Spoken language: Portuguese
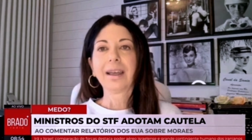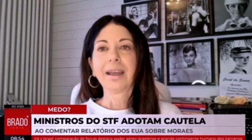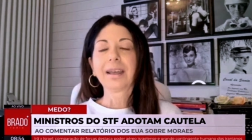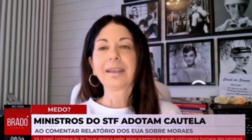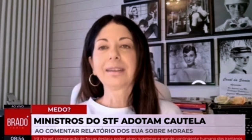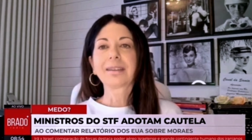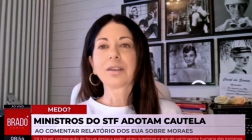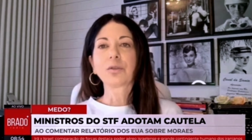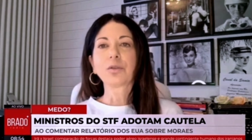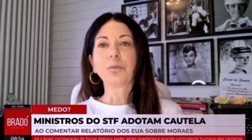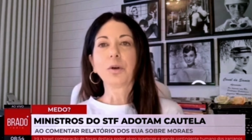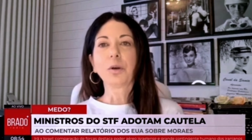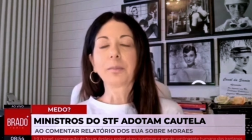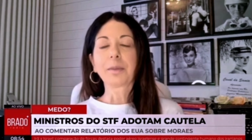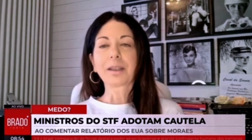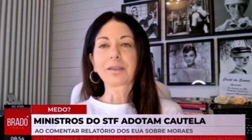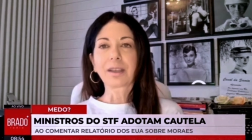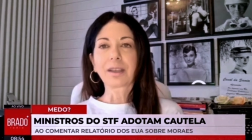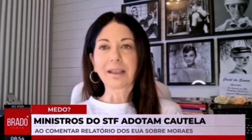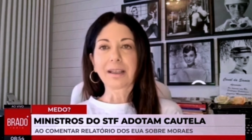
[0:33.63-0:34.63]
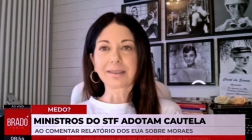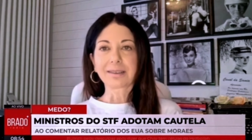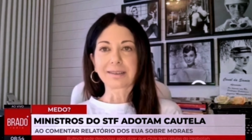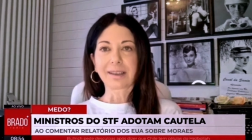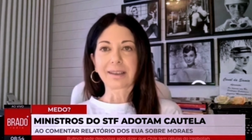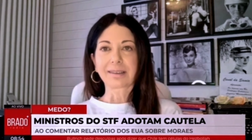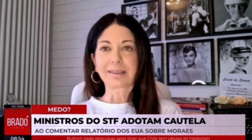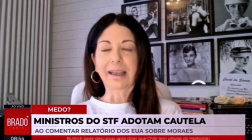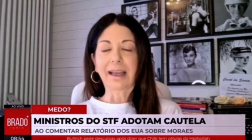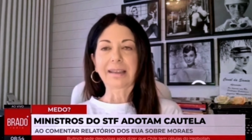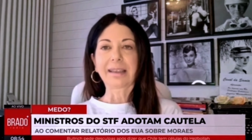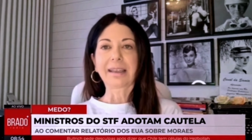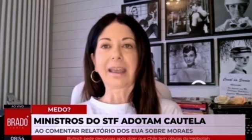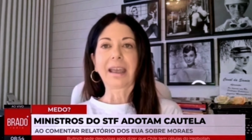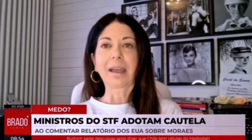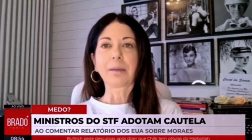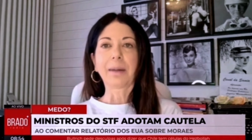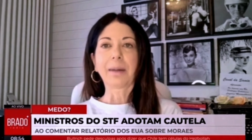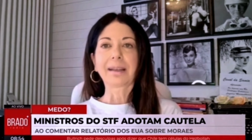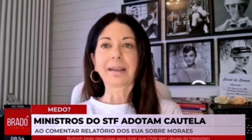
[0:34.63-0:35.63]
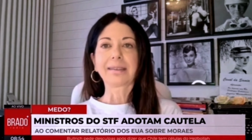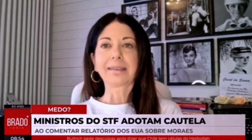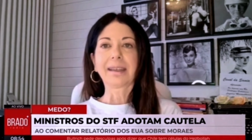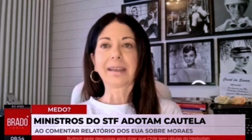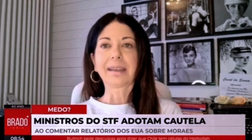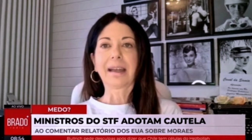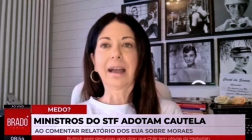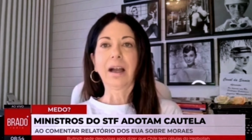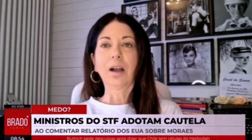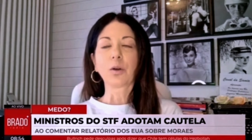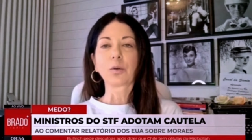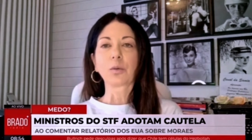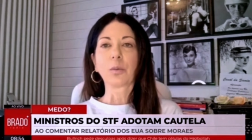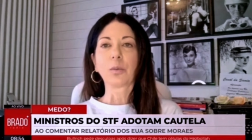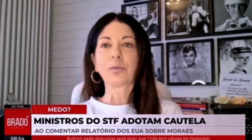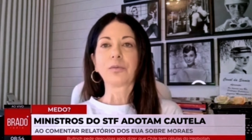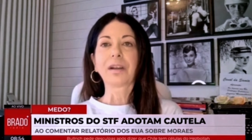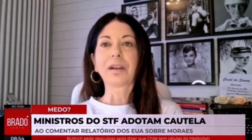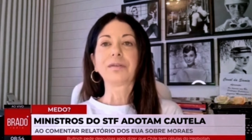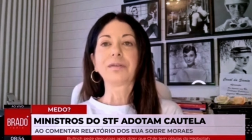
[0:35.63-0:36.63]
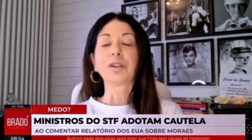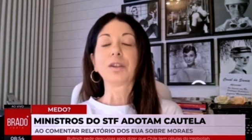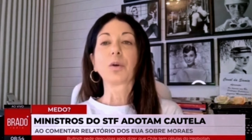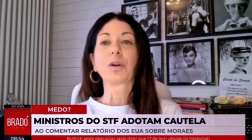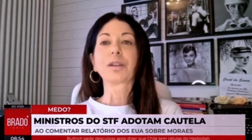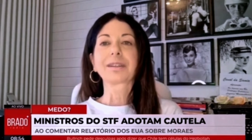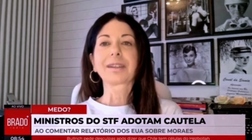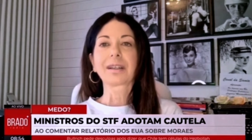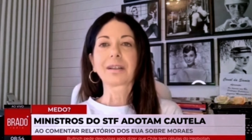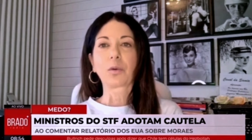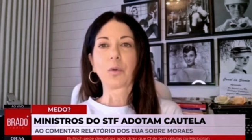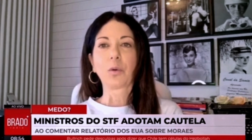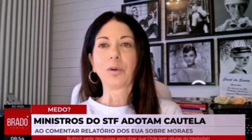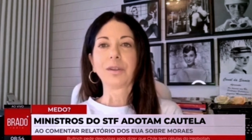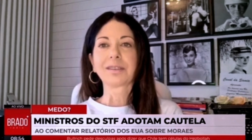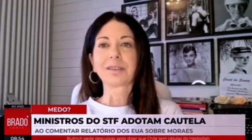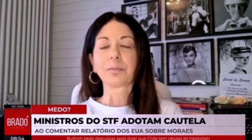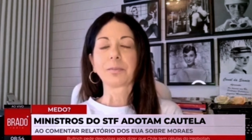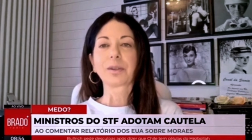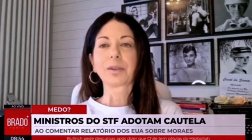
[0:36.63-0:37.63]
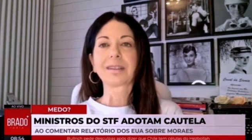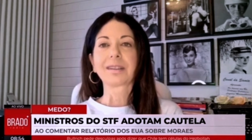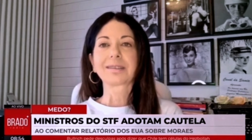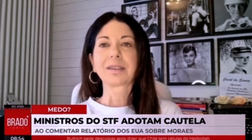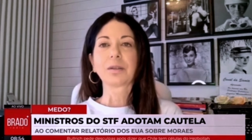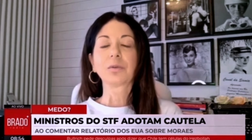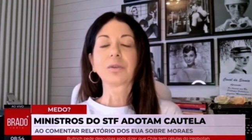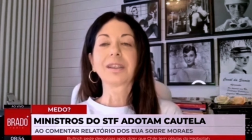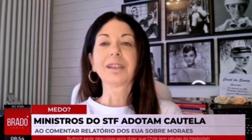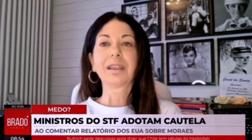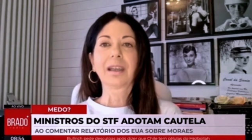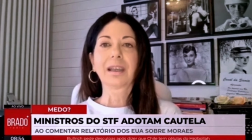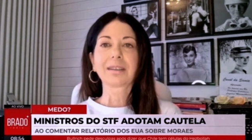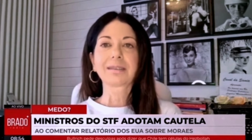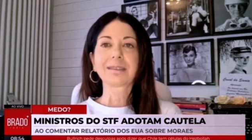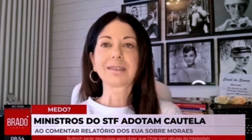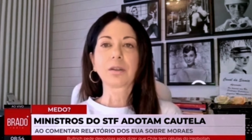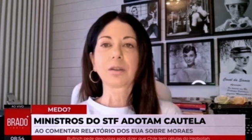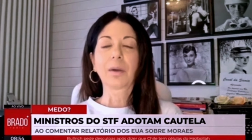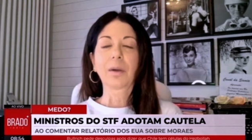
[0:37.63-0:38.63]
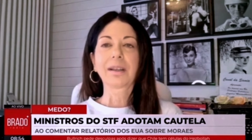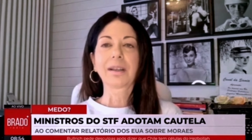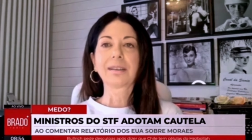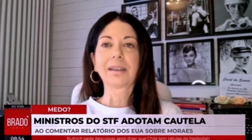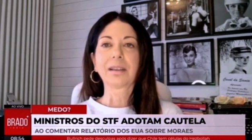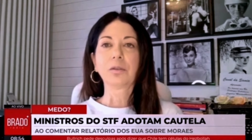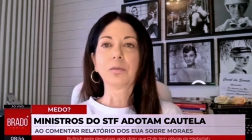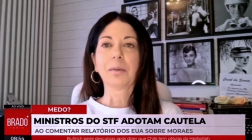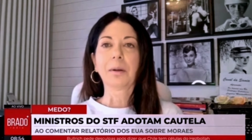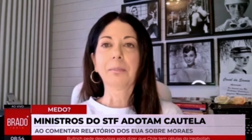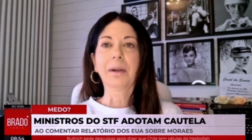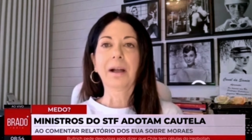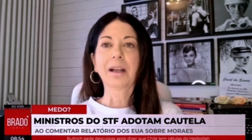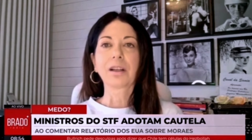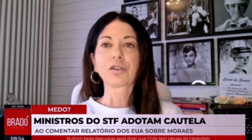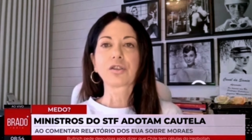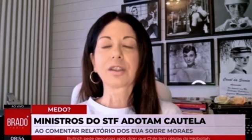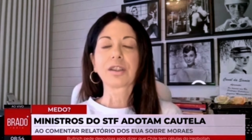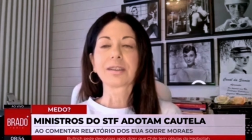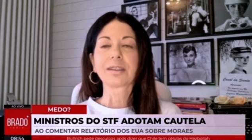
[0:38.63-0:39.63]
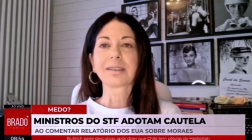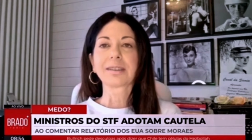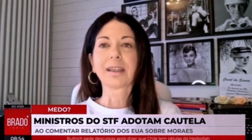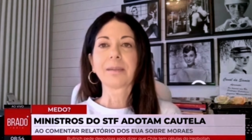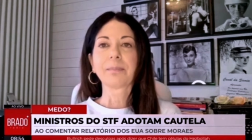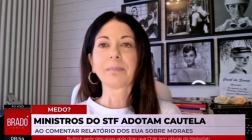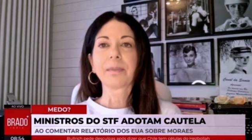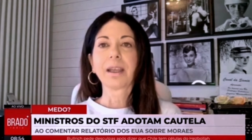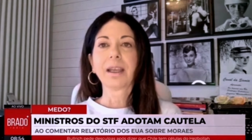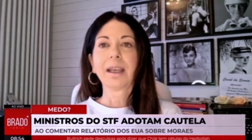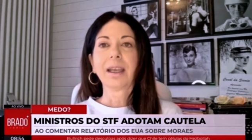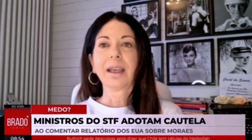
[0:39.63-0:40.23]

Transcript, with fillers: Então, no momento que eles tentarem rebater algo, vai vir outra coisa, porque são 541 páginas, né?